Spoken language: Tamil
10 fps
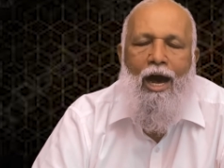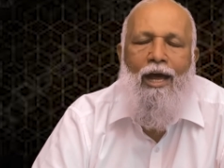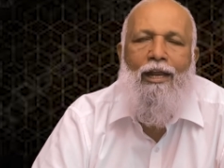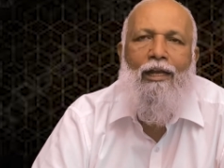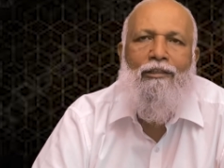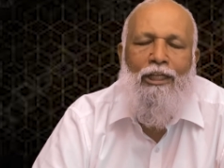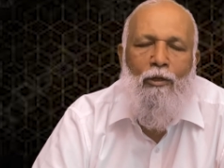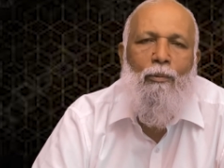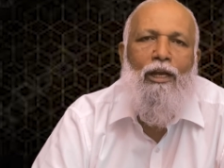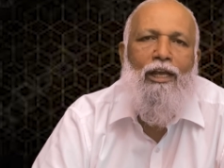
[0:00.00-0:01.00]
ஆனால்
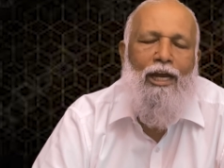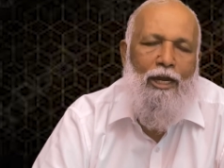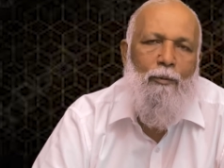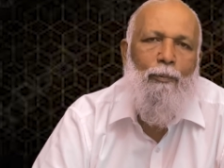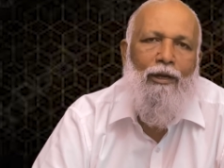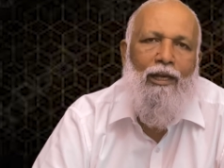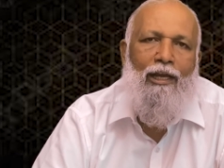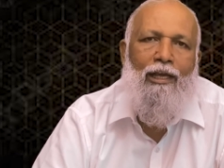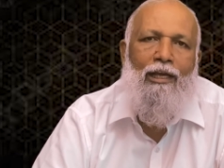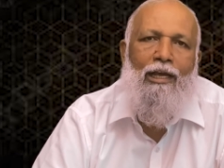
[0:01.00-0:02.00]
திருமறையின்
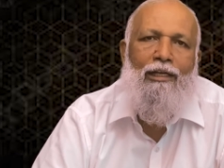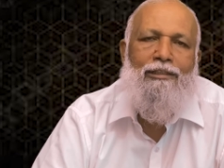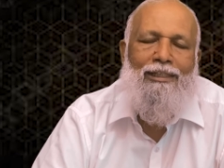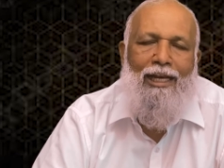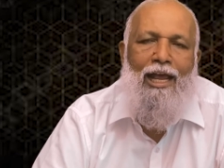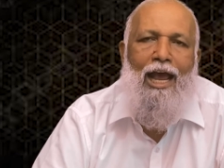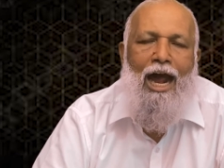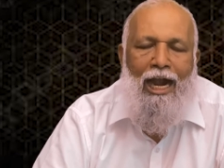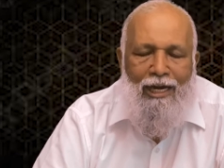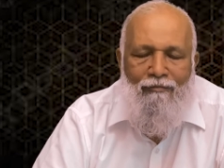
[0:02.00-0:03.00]
அடிப்படையிலே சில
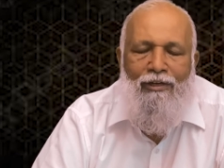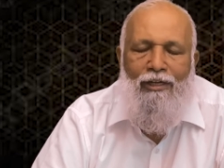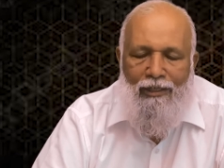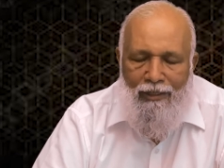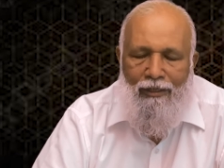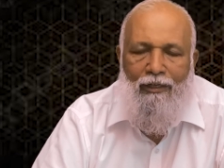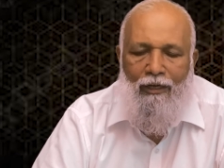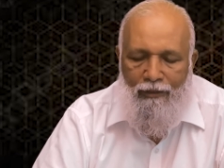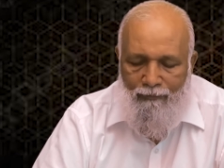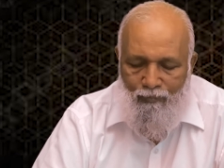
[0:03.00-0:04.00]
அளவீடுகள்
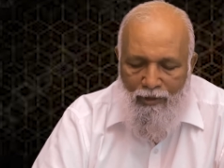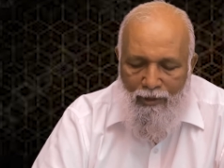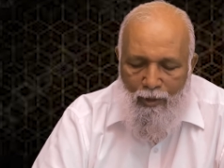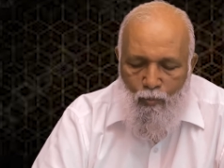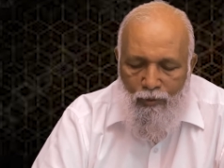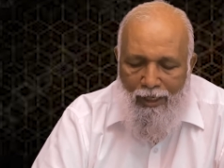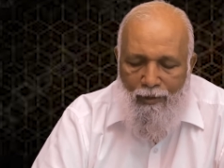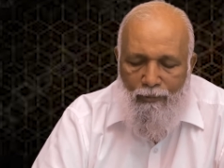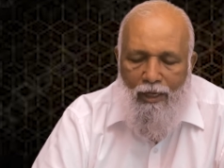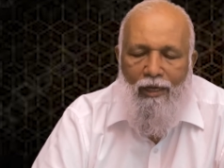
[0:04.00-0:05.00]
இருக்கிறது
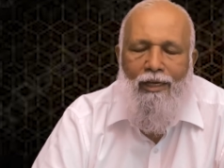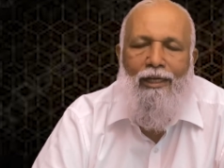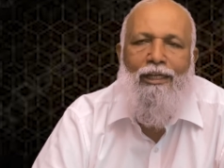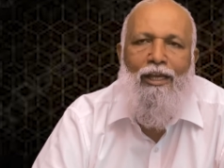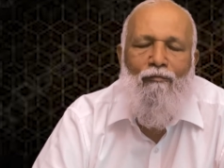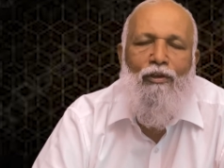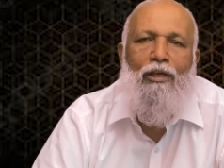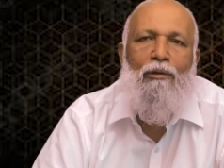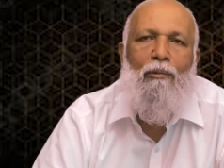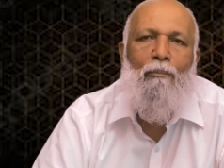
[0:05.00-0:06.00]
முதலாவதாக
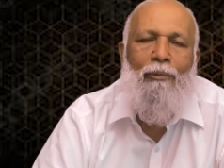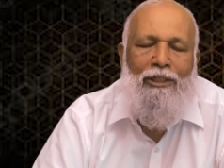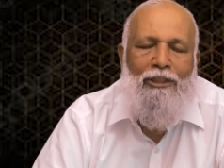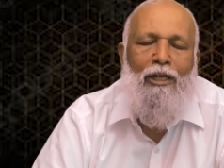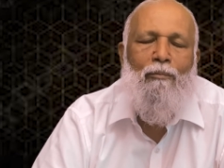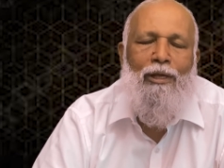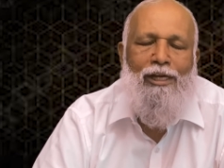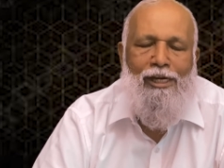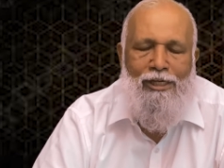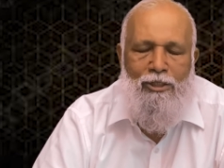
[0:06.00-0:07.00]
கிவிங்
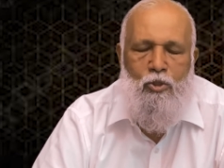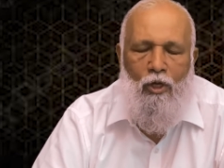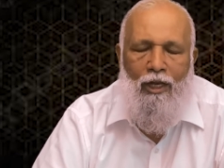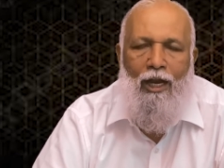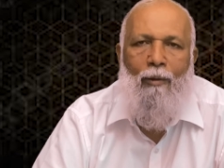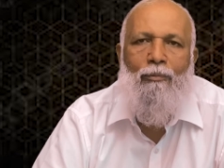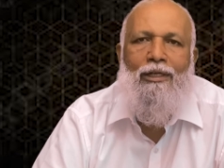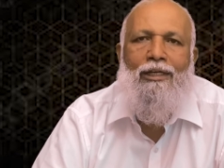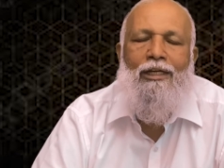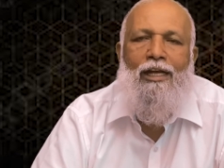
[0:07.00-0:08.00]
மெஷர்மெண்ட் என்று சொல்லலாம்
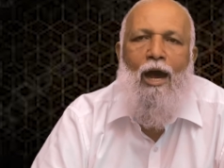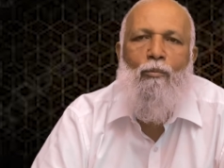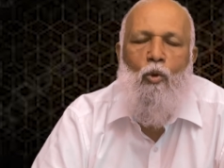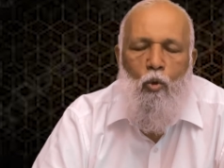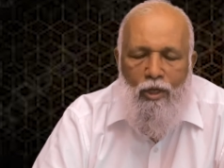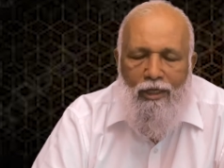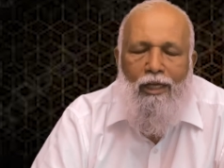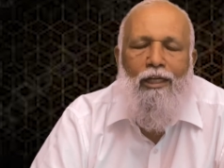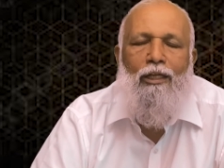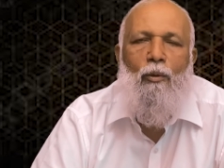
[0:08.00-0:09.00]
நாம்
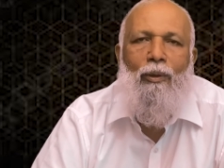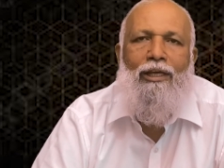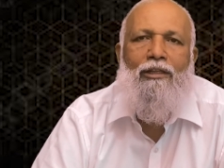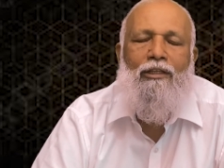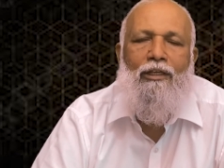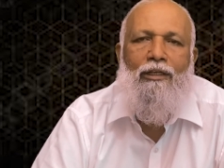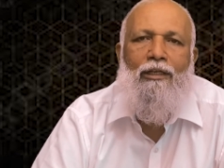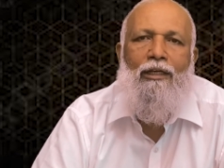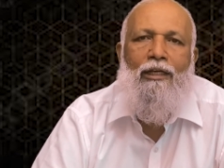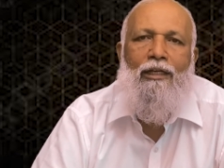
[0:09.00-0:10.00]
கொடுக்கிறதை வைத்து
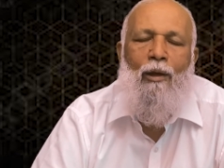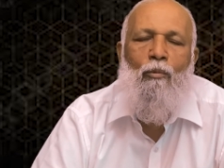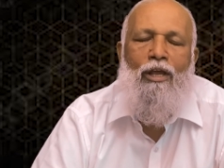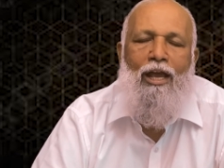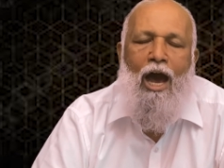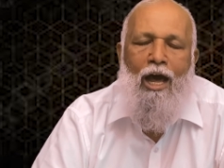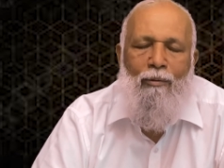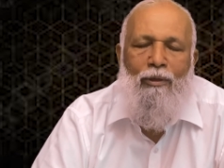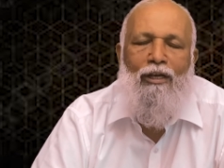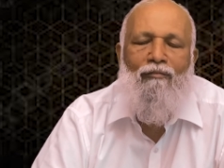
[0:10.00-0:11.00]
நம்முடைய
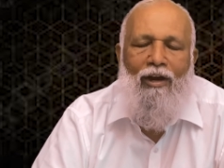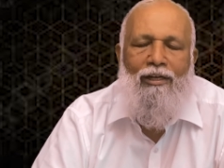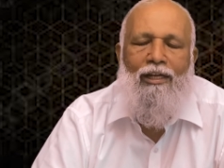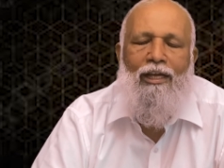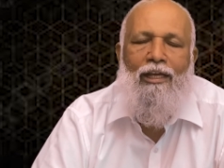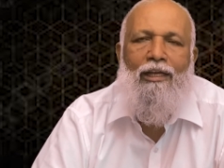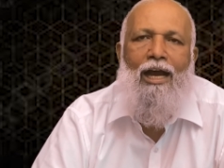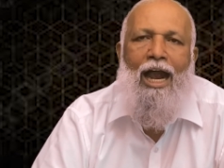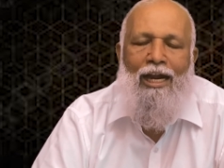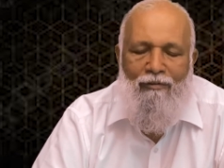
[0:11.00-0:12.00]
ஆன்மீக வாழ்க்கை
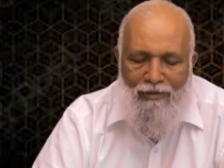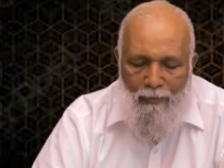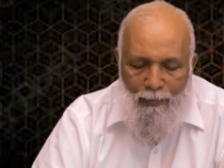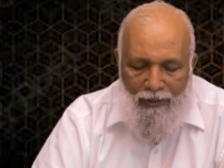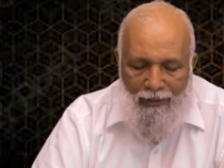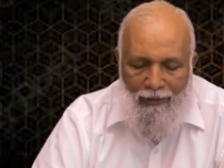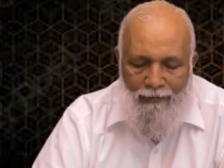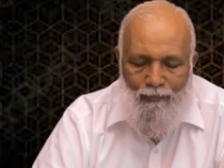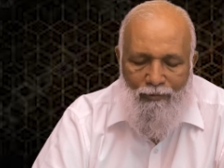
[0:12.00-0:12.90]
அளவிடப்படுகிறது